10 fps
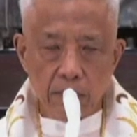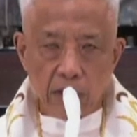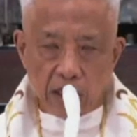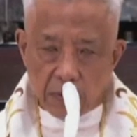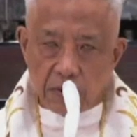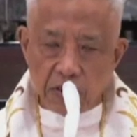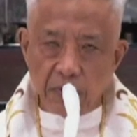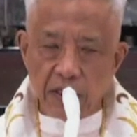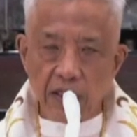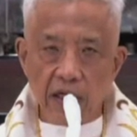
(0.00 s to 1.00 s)
Ang ibig
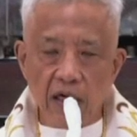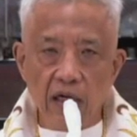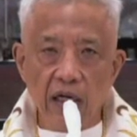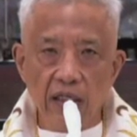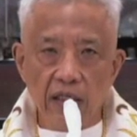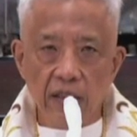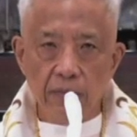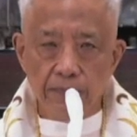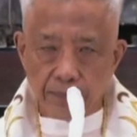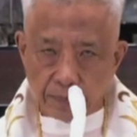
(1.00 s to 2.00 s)
sabihin ni Karl Rahner,
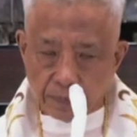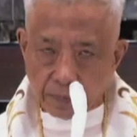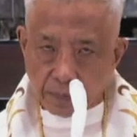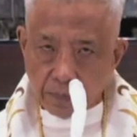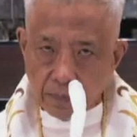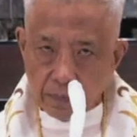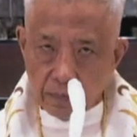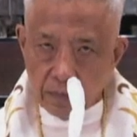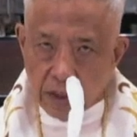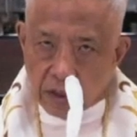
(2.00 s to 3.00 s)

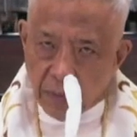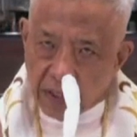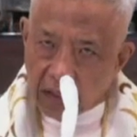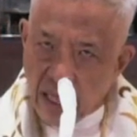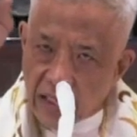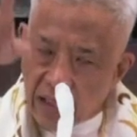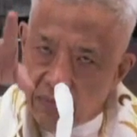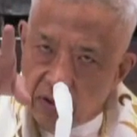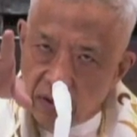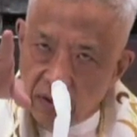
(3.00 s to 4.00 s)
sapagat lagi
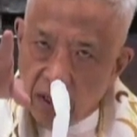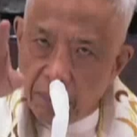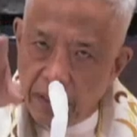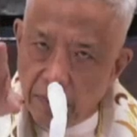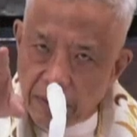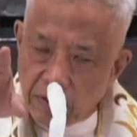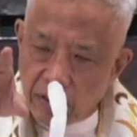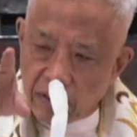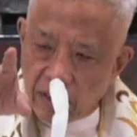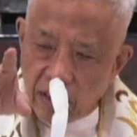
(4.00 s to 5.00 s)
mong binabato
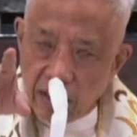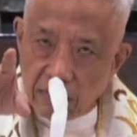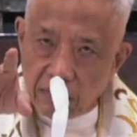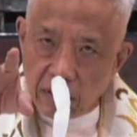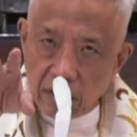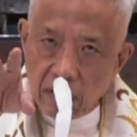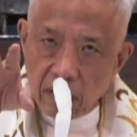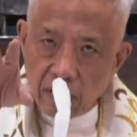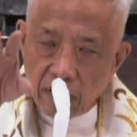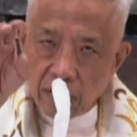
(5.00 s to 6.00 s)
ang sarili mo,
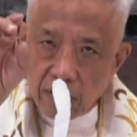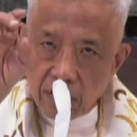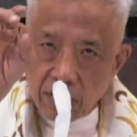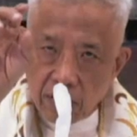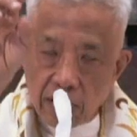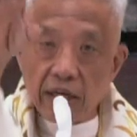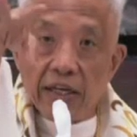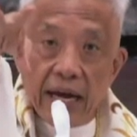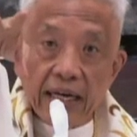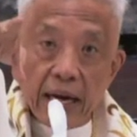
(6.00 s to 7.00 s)
sa
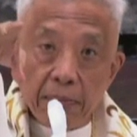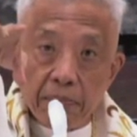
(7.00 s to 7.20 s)
hinaharap,